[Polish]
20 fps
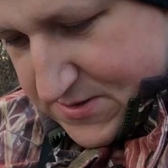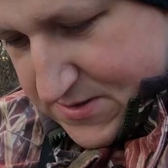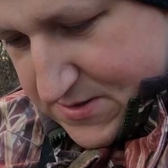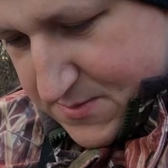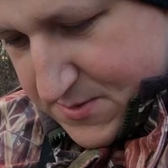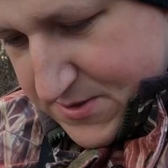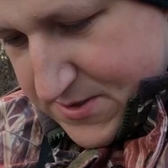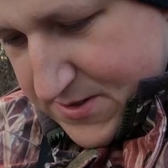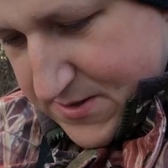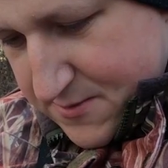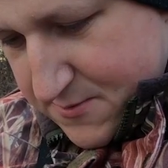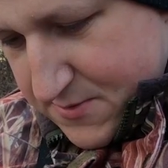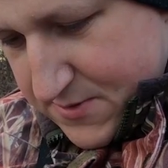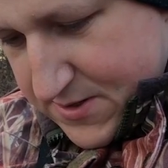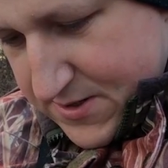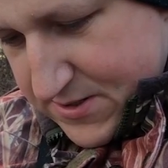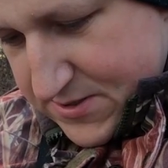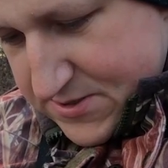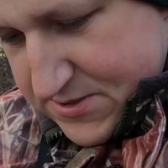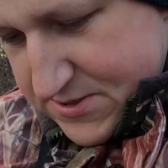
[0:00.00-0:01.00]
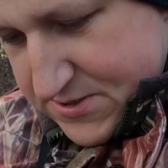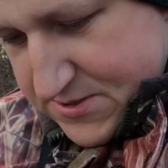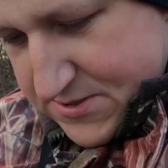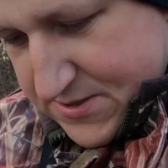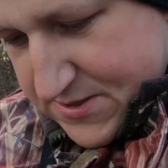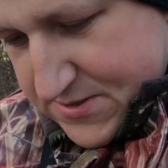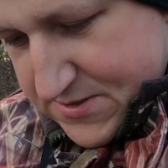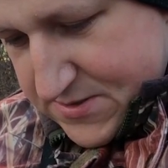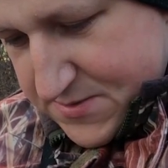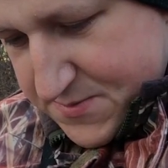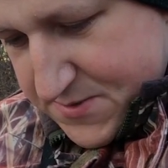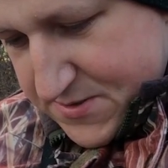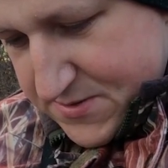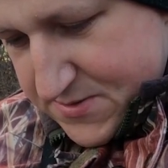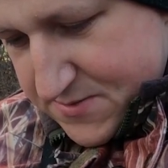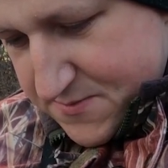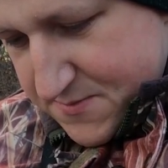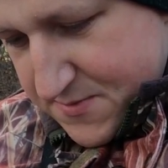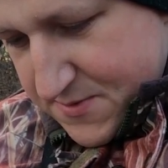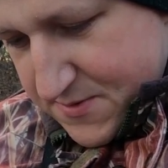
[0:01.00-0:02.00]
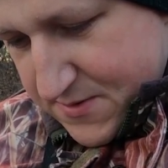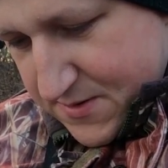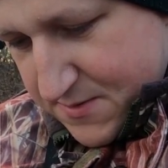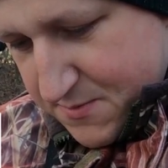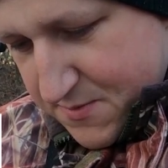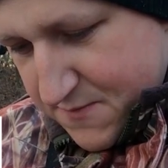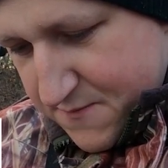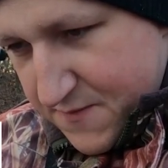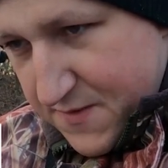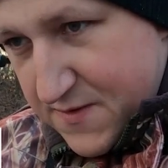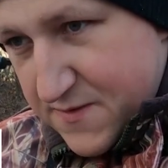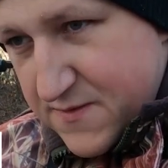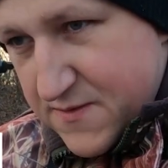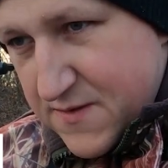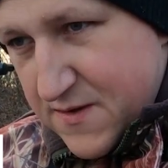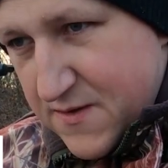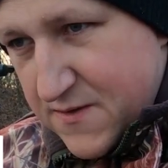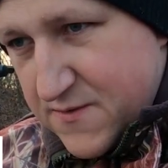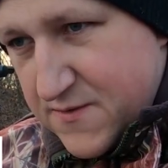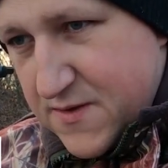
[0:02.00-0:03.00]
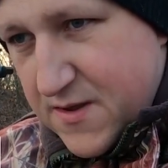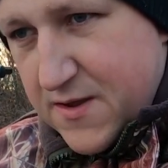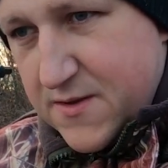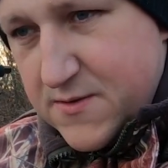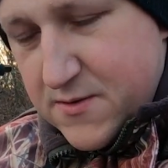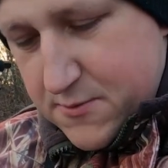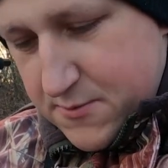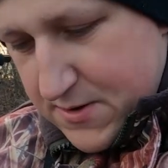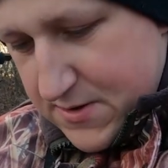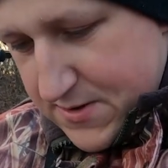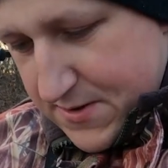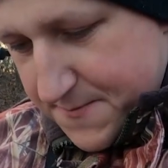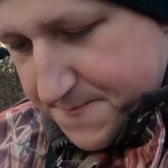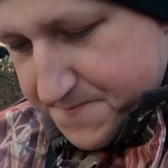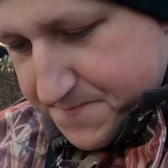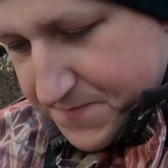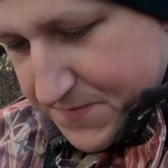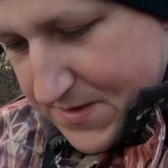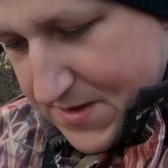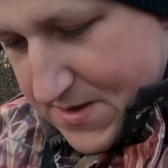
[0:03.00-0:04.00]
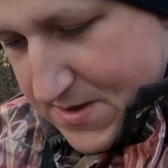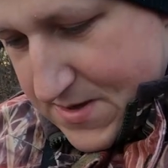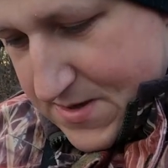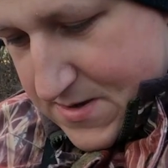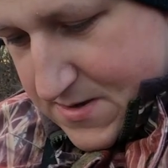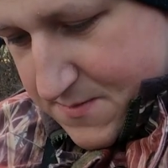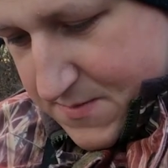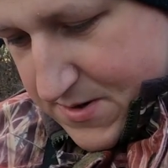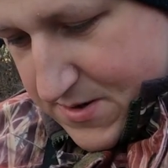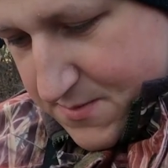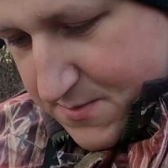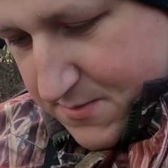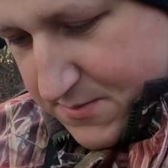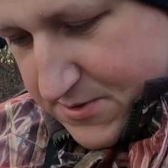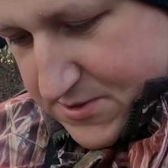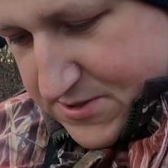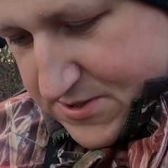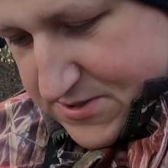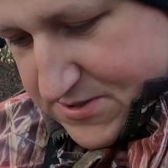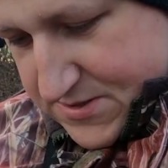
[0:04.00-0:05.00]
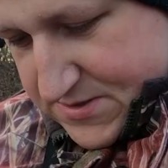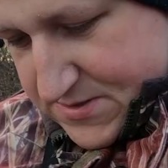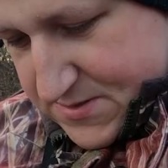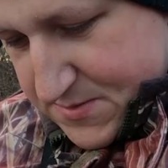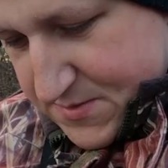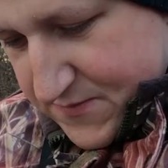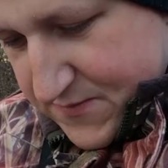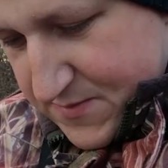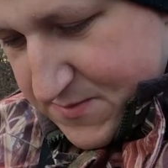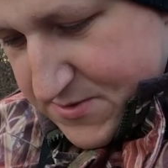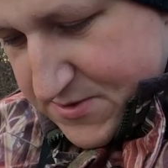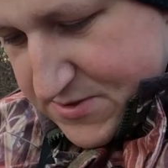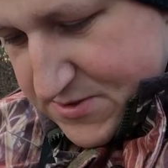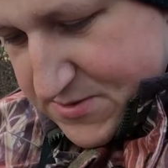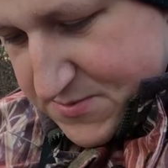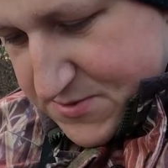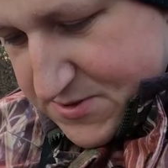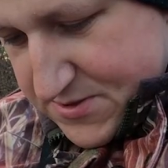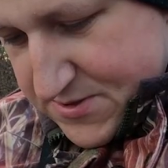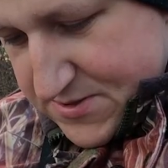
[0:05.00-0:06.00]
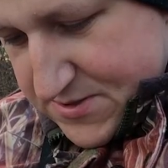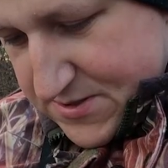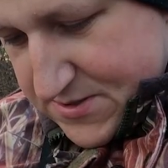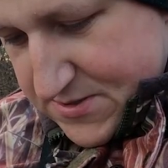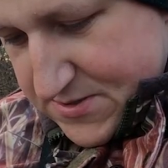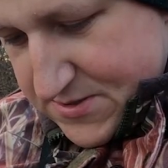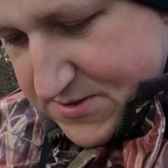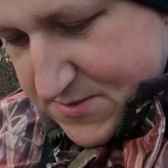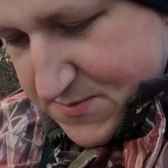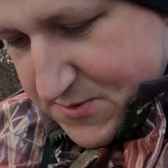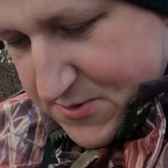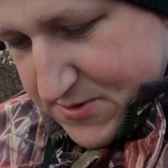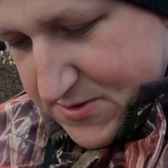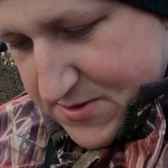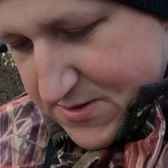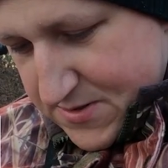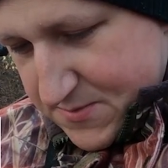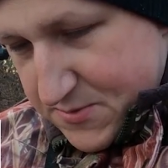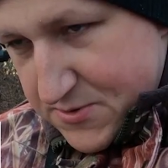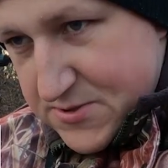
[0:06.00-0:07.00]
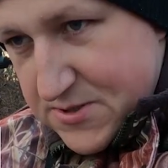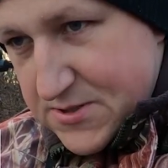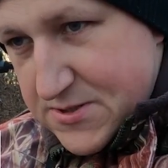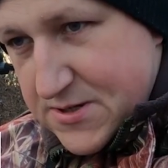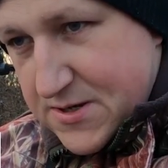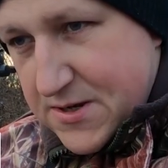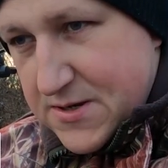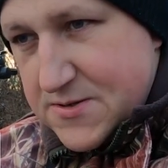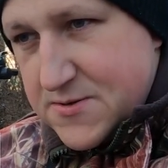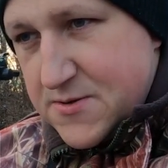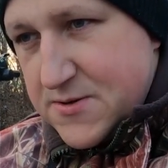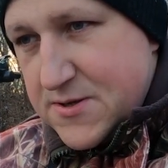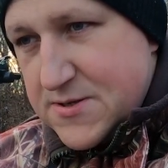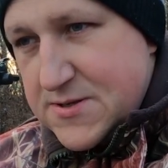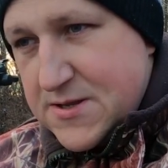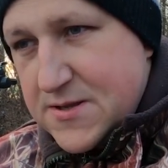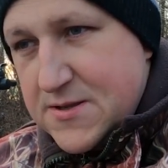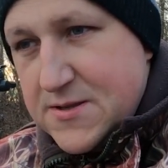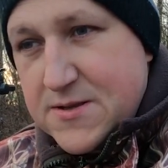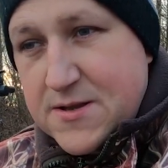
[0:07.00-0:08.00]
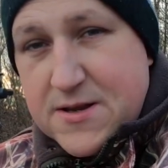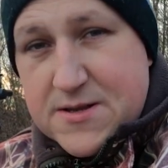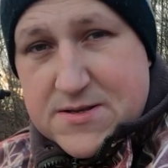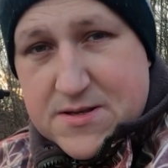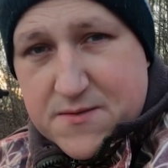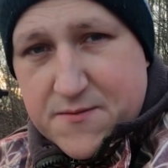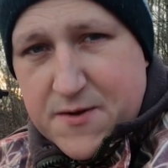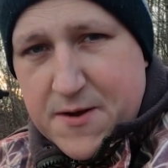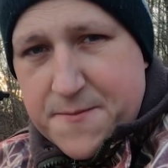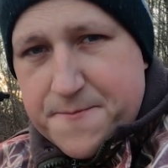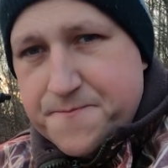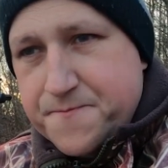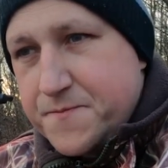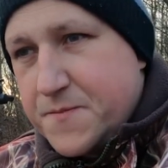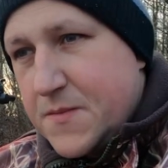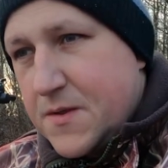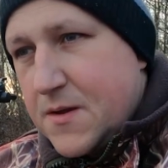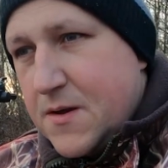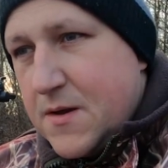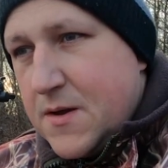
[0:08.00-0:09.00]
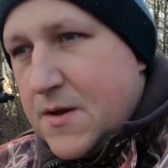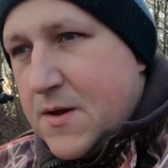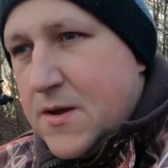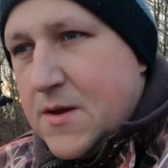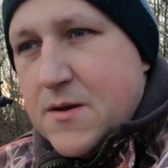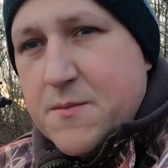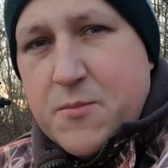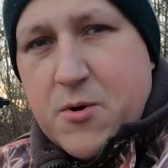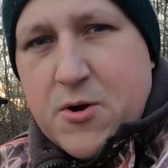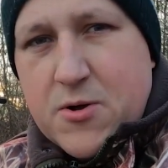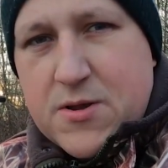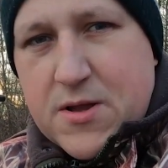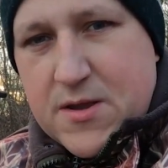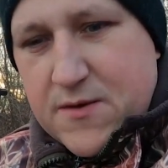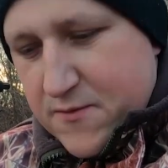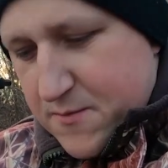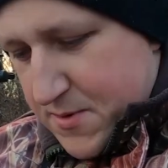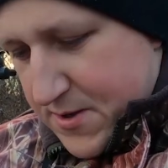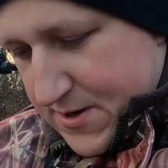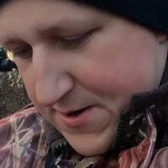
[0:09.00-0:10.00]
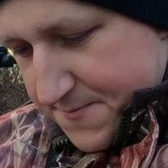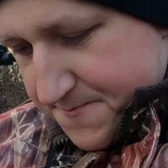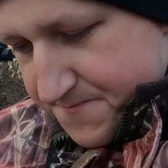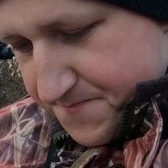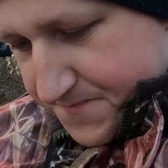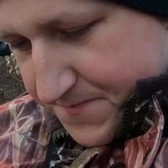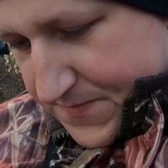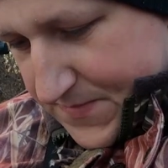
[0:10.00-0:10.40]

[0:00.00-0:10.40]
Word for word: kolejny materiał. Kara ślicznie, ręce śmierdzą rybą, więc nieźle. Dokładnie. Panie, mam nadzieję, że następny film będzie szybciej niż za tydzień, bo ile można czekać? No niestety, teraz za dwa. Pogoda nie wybiera.